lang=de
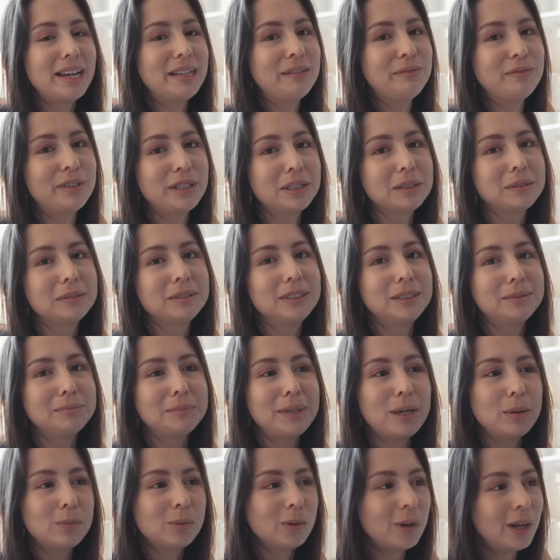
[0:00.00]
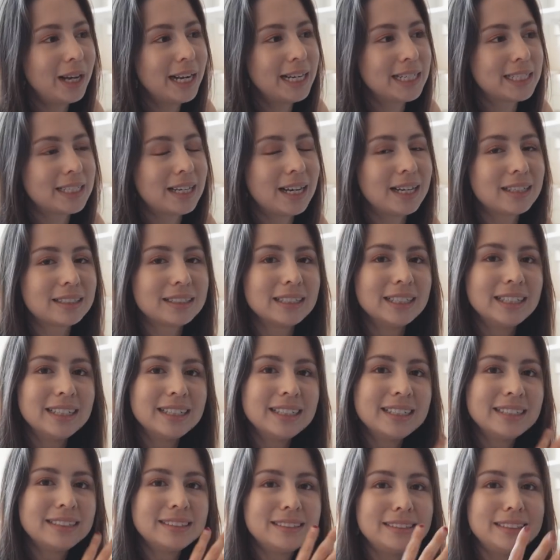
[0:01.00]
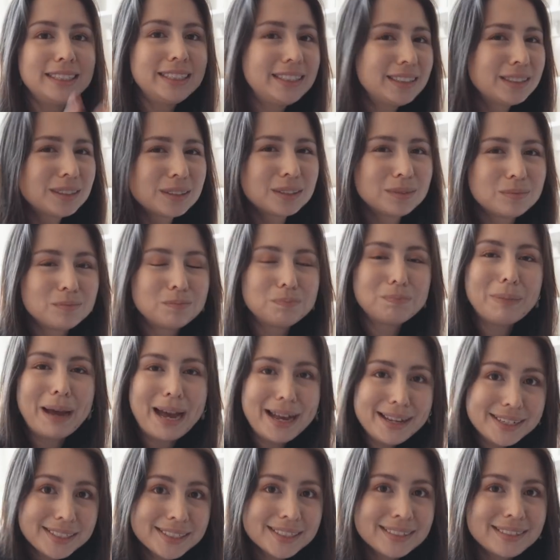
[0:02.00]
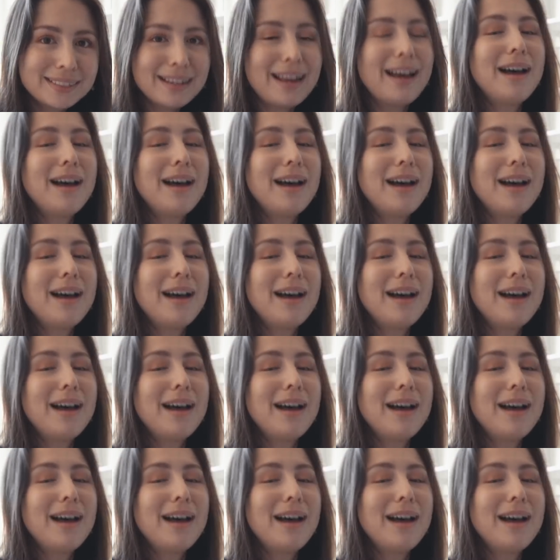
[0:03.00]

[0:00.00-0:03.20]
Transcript: einfach im Laboralltag nicht passt,